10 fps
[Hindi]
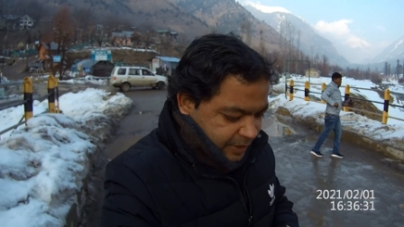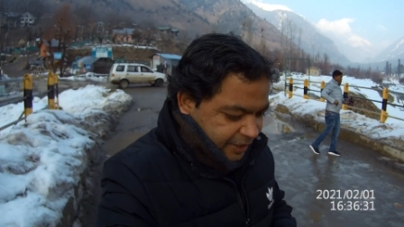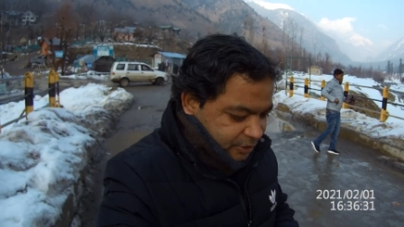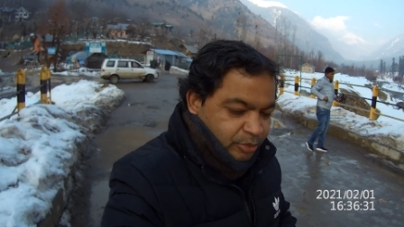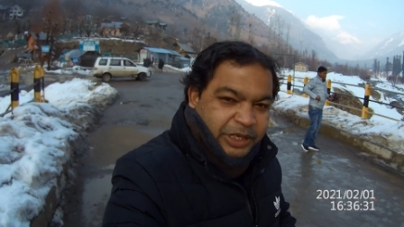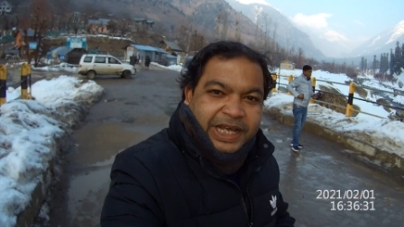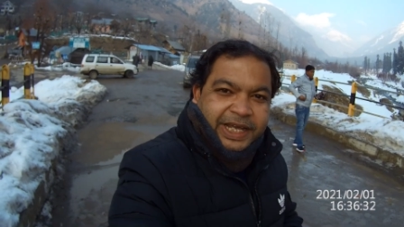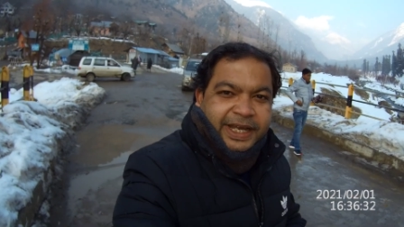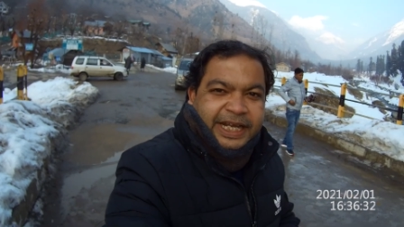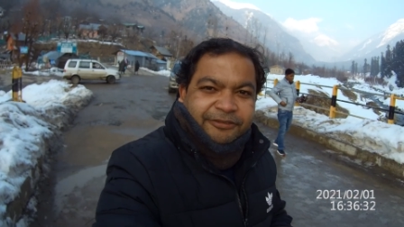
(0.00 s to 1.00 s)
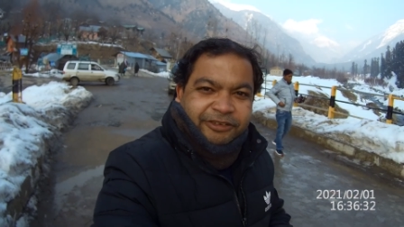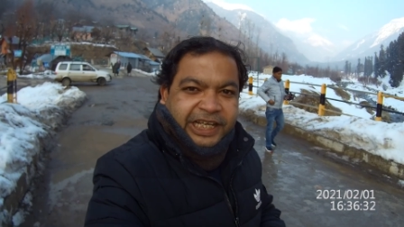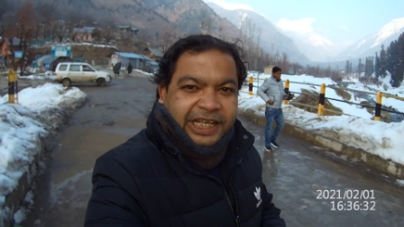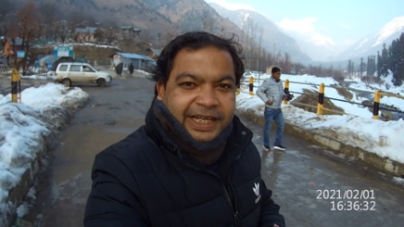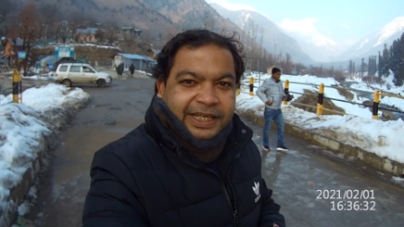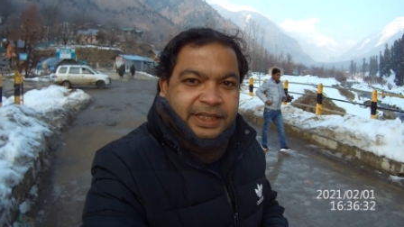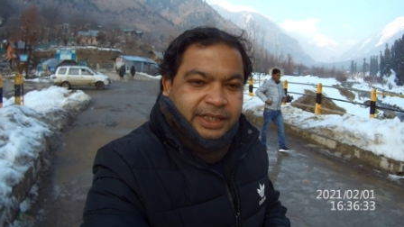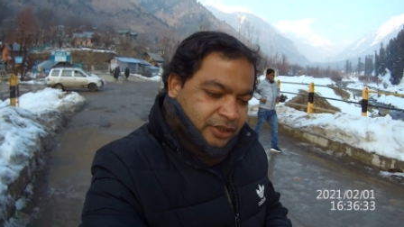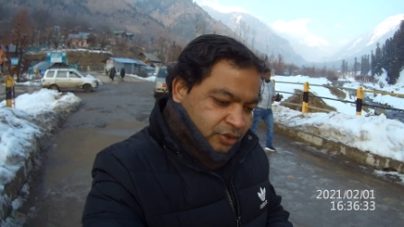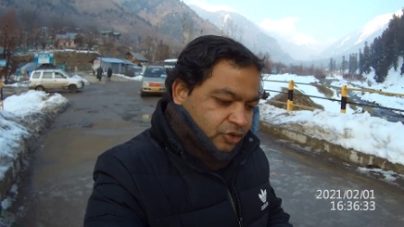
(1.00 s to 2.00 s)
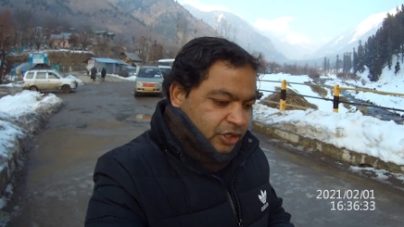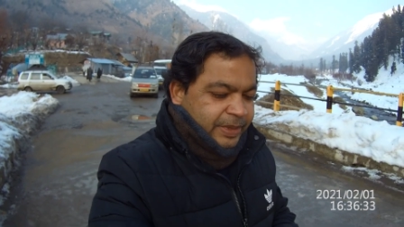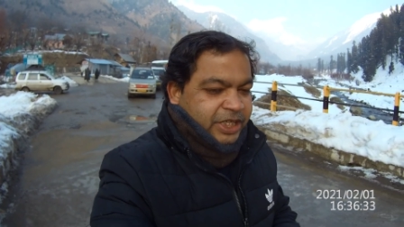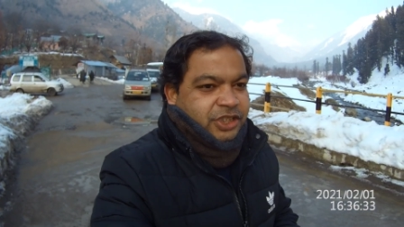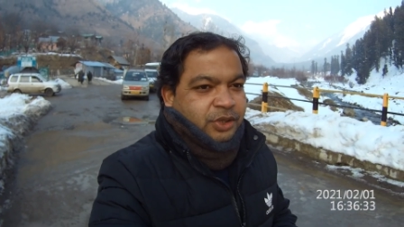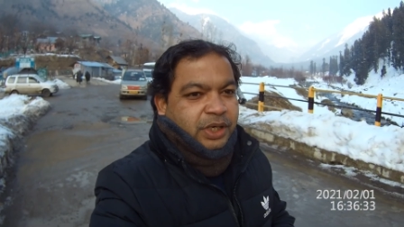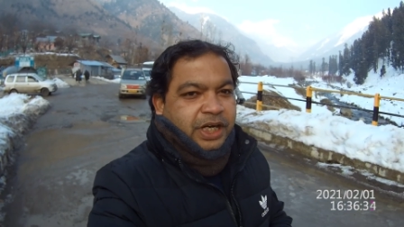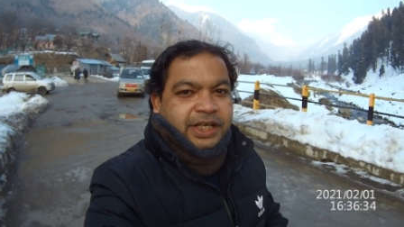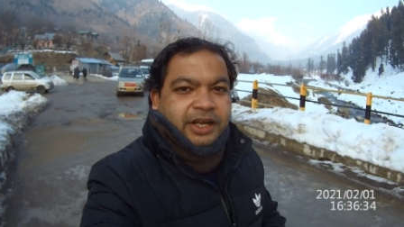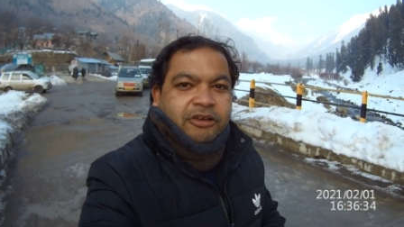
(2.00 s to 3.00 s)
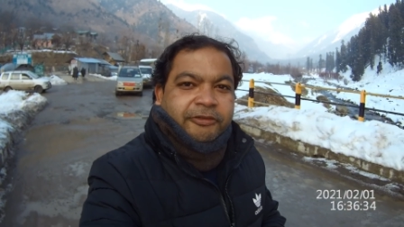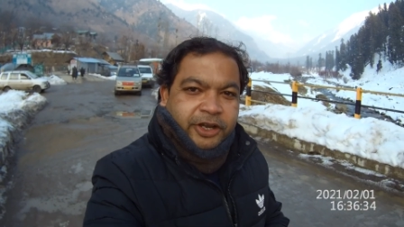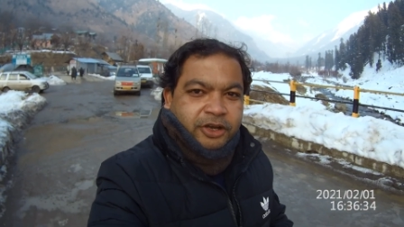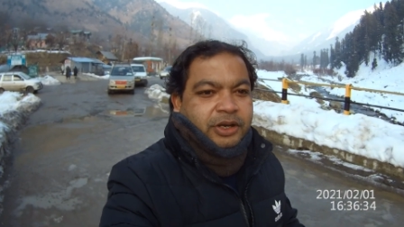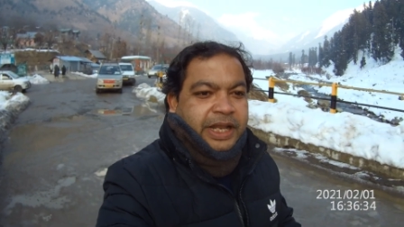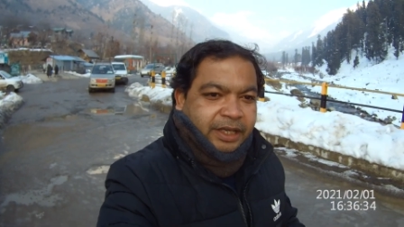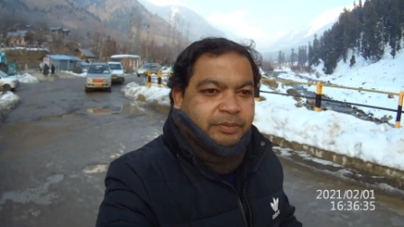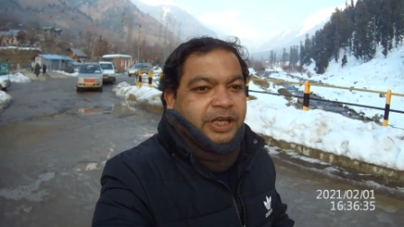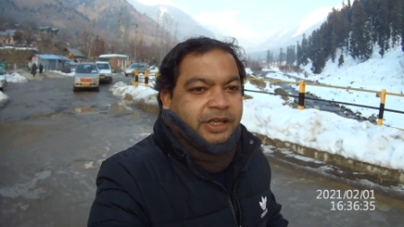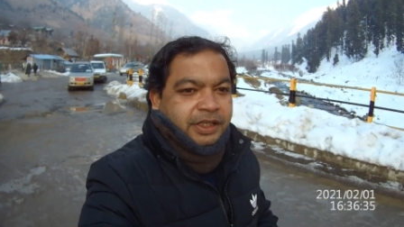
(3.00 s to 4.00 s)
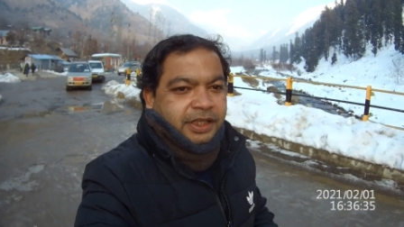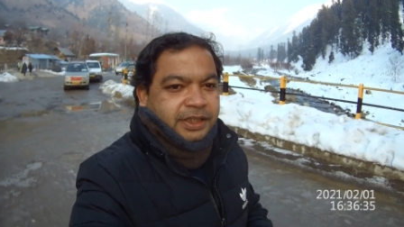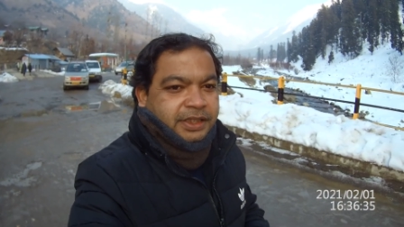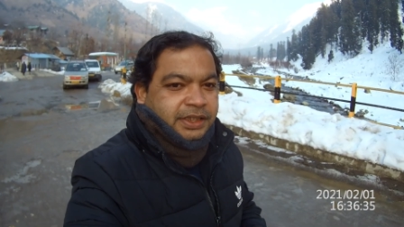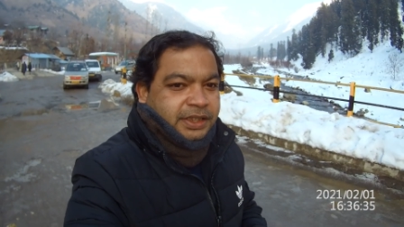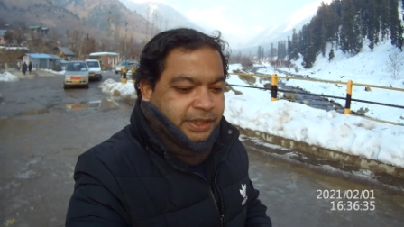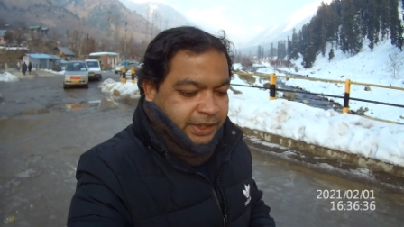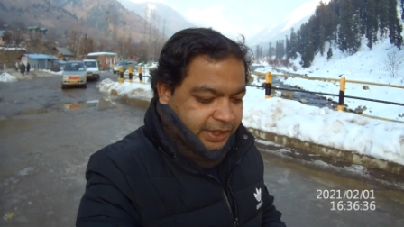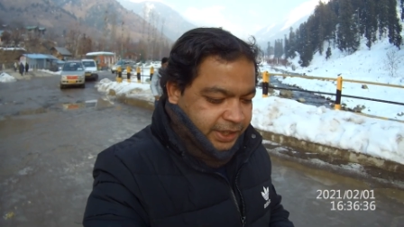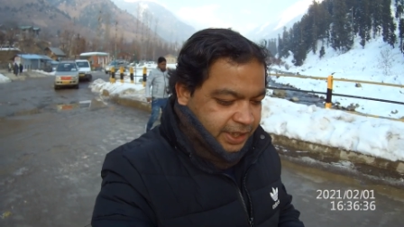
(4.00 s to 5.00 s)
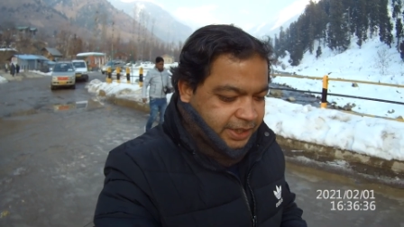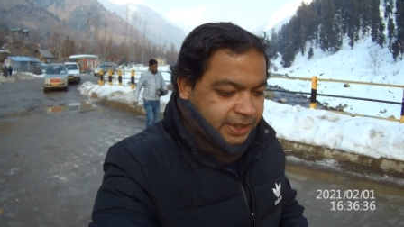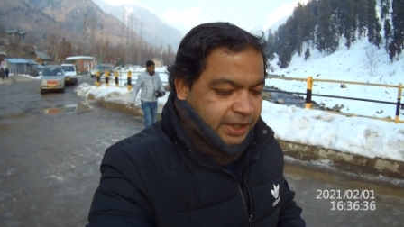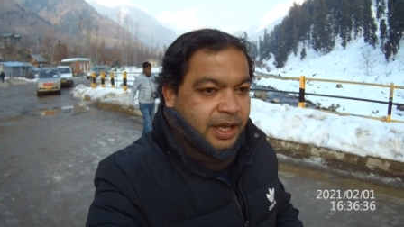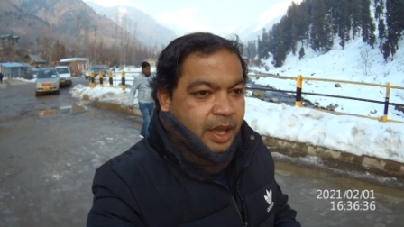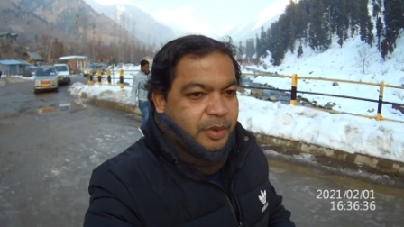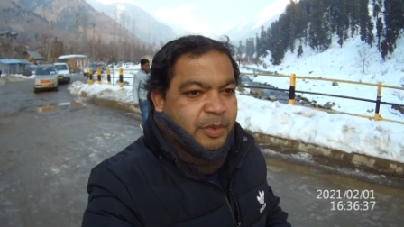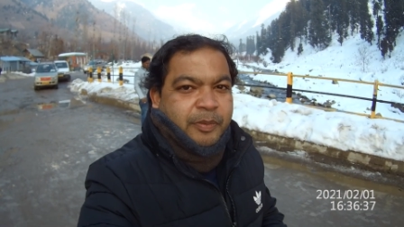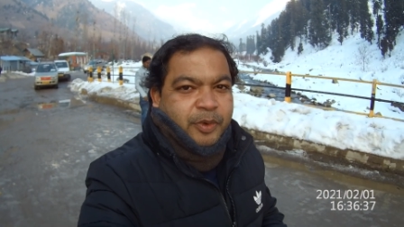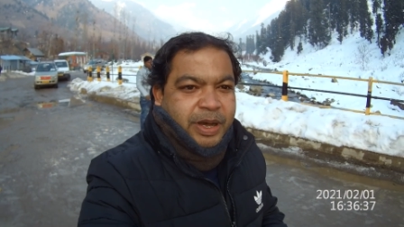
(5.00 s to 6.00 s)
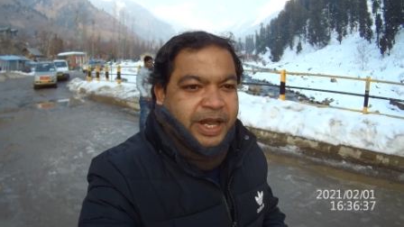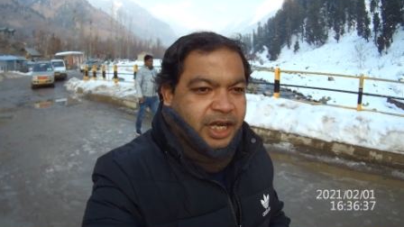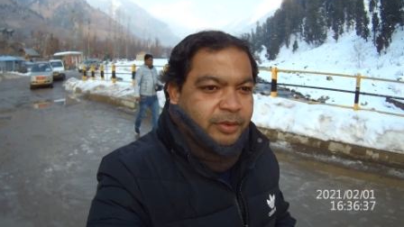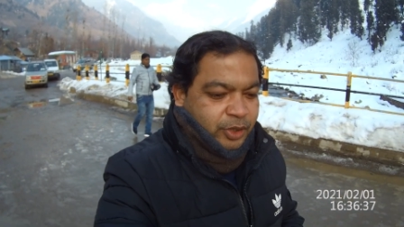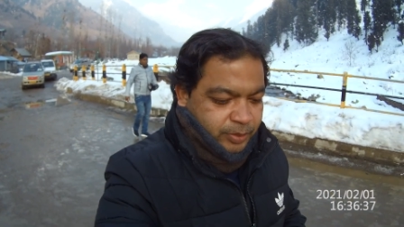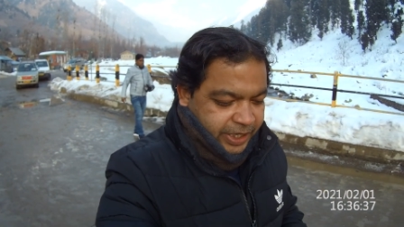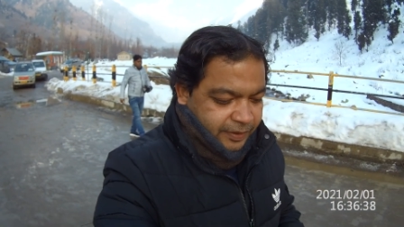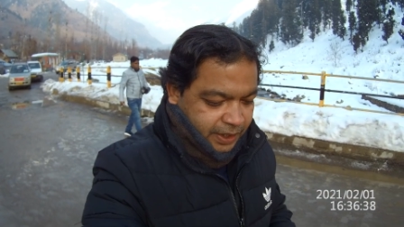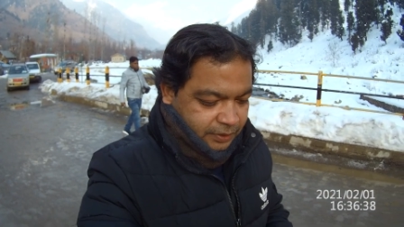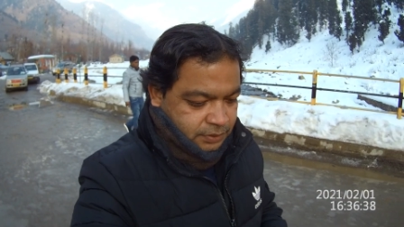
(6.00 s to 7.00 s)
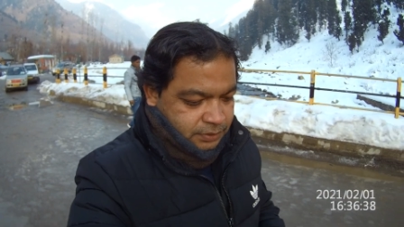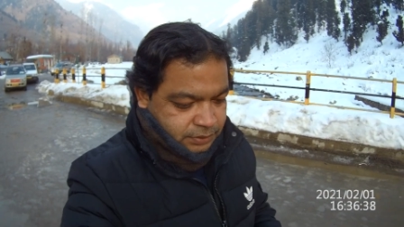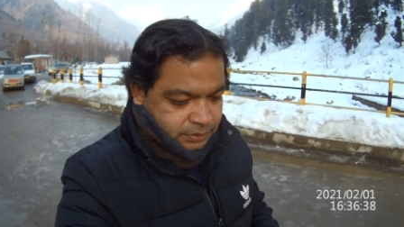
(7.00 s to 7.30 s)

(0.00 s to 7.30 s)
भाई तुम्हें लगे ना कि फेल है तो कमेंट ज़रूर कर देना और वीडियो को लाइक भी कर देना ठीक है ना अभी मैं आपको मार्केट भी घुमाने वाला हूँ